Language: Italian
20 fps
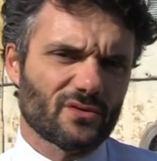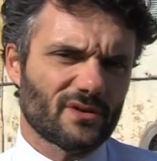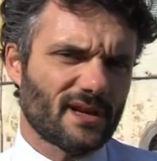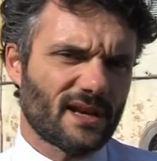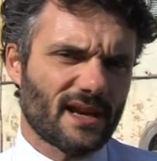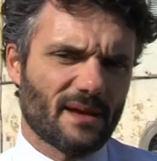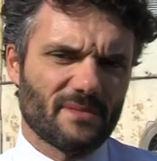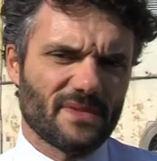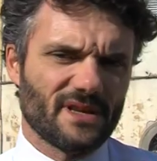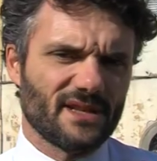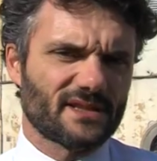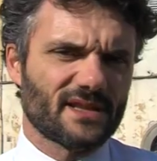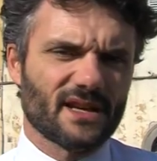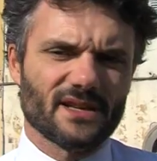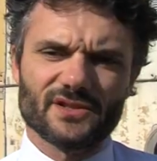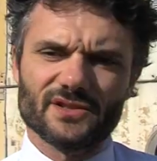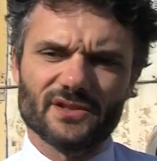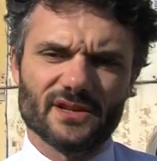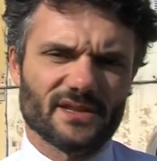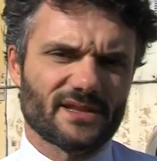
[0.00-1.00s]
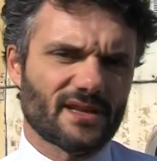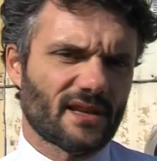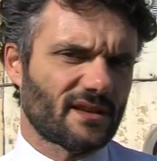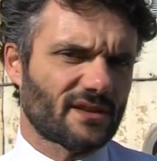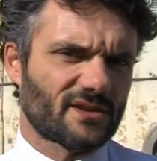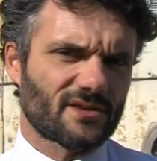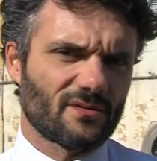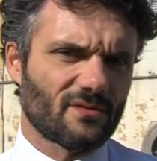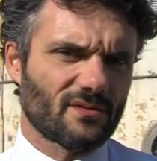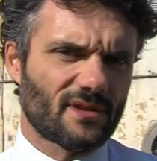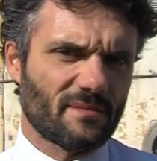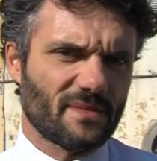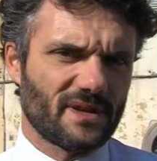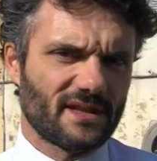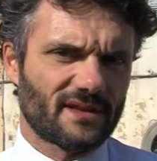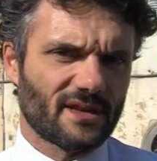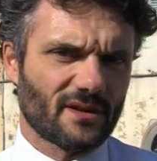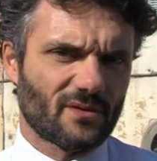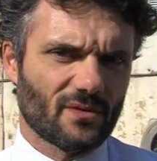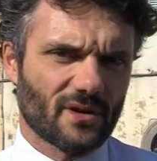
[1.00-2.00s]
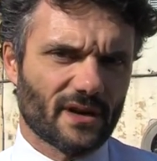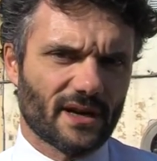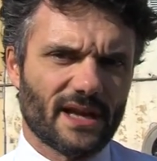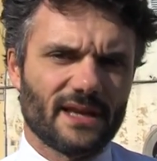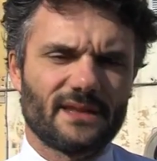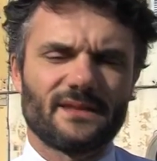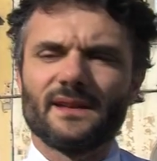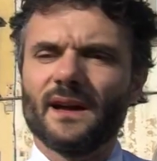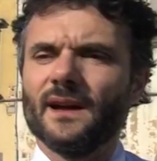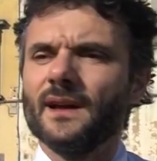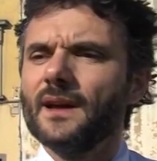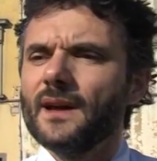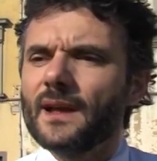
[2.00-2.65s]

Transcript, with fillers: dell'amministrazione è stato assolutamente corretto.